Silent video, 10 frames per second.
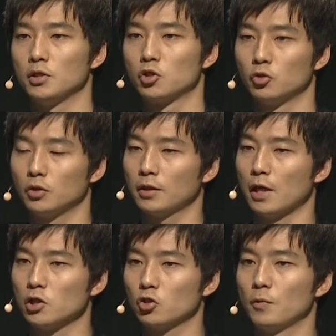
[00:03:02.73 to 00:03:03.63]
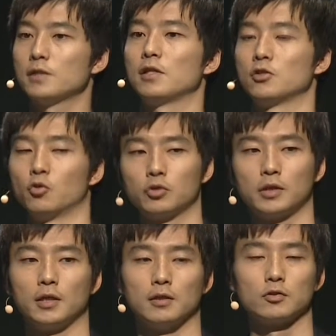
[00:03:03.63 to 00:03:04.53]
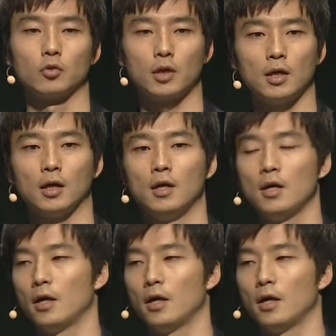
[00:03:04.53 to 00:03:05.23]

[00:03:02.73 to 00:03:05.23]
自動で誕生日メッセージを送ったりですとか